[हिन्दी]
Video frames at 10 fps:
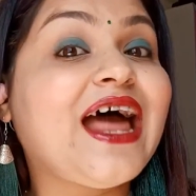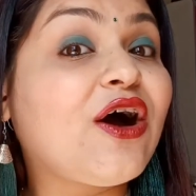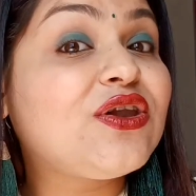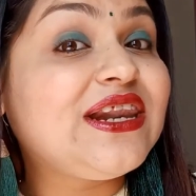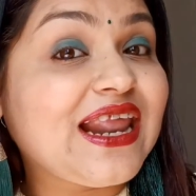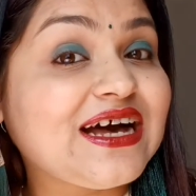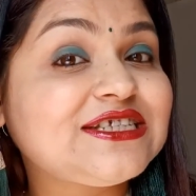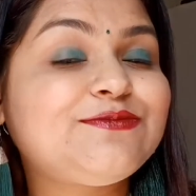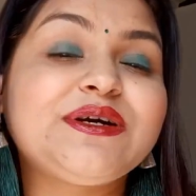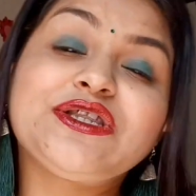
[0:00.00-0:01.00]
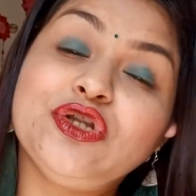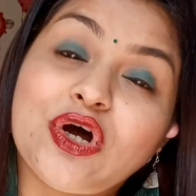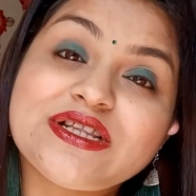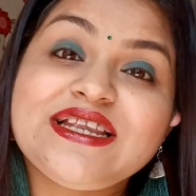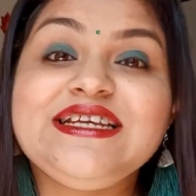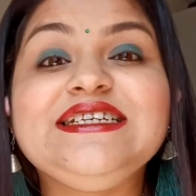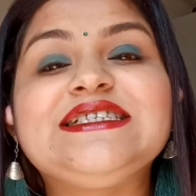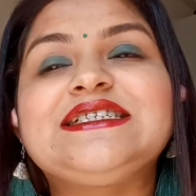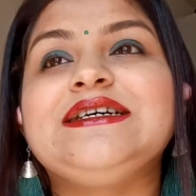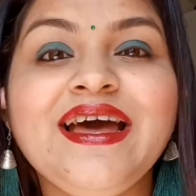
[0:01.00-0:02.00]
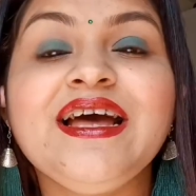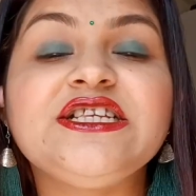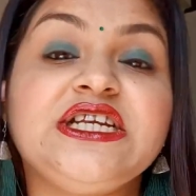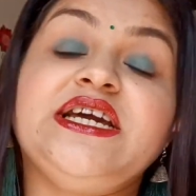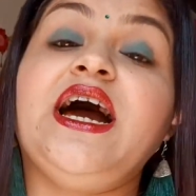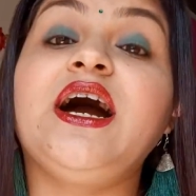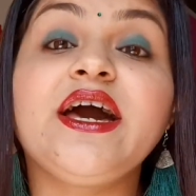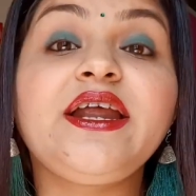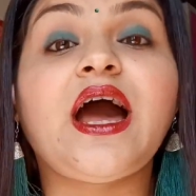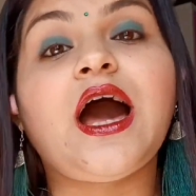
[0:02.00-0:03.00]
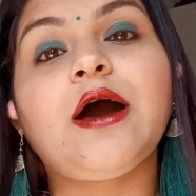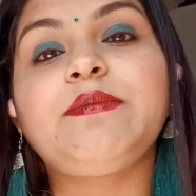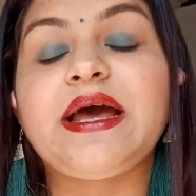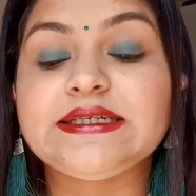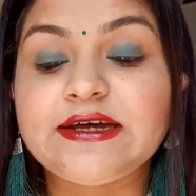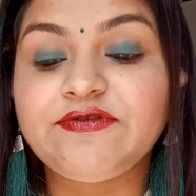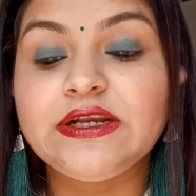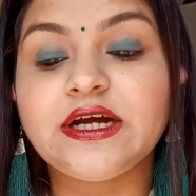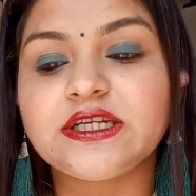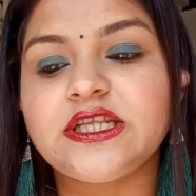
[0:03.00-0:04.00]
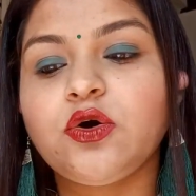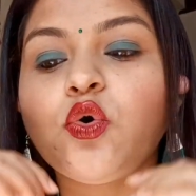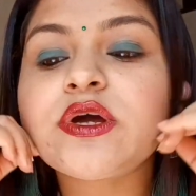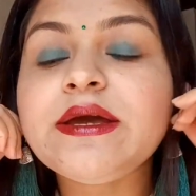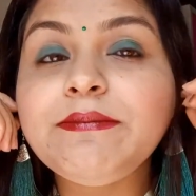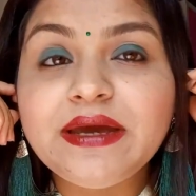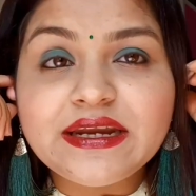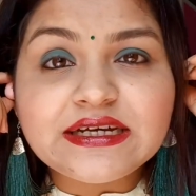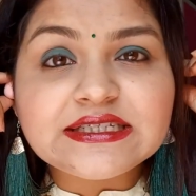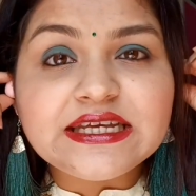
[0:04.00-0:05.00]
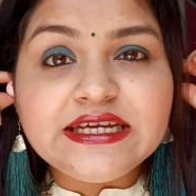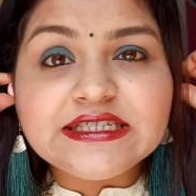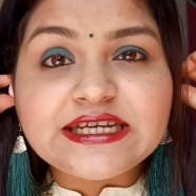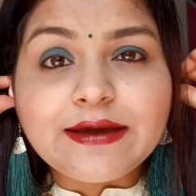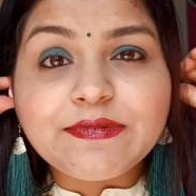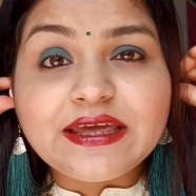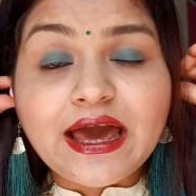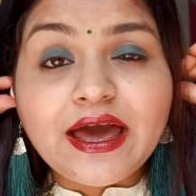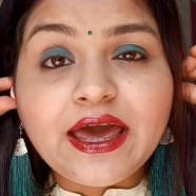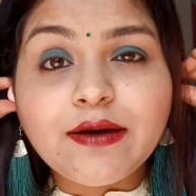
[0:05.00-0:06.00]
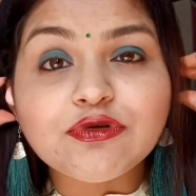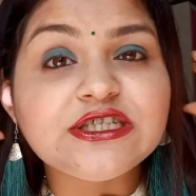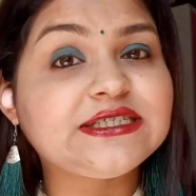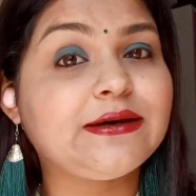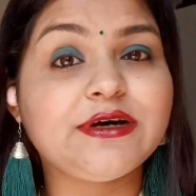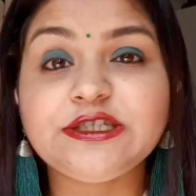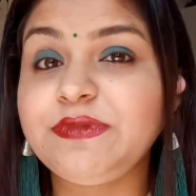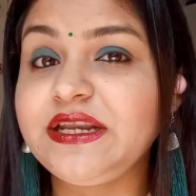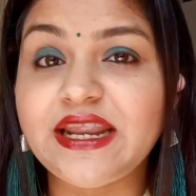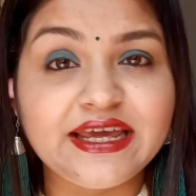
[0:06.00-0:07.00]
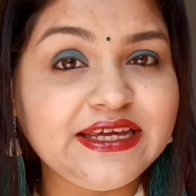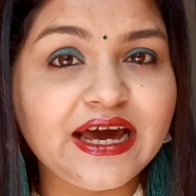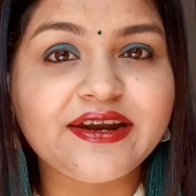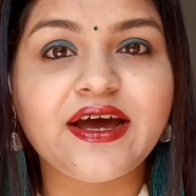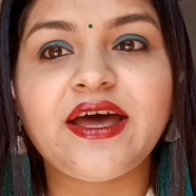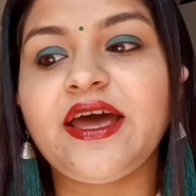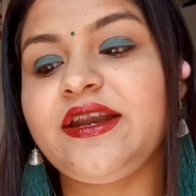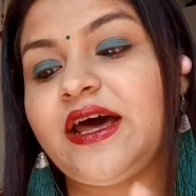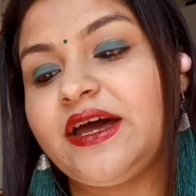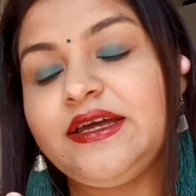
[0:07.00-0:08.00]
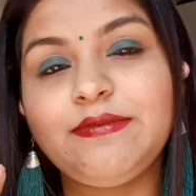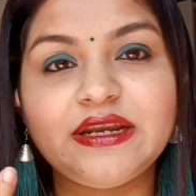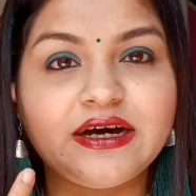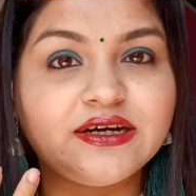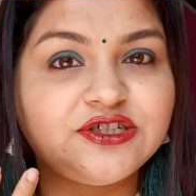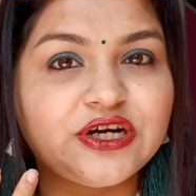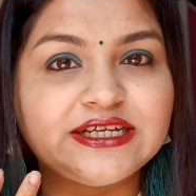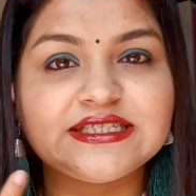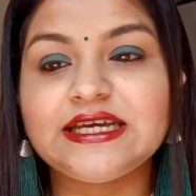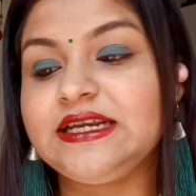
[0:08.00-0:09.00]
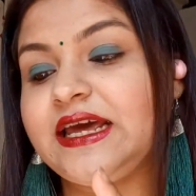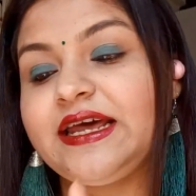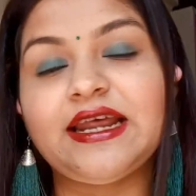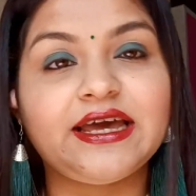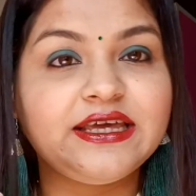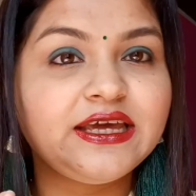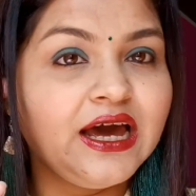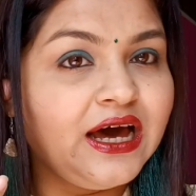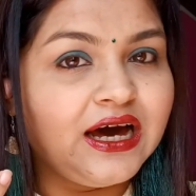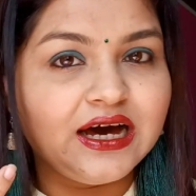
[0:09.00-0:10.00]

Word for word: नाउ लास्ट बट नॉट द लीस्ट चलिए अगर आप ऐसा फील करते हो कि मेरा स्किन टाइप क्या है मुझे समझ में नहीं आ रहा है ना ही मेरा ड्राई स्किन है ना ही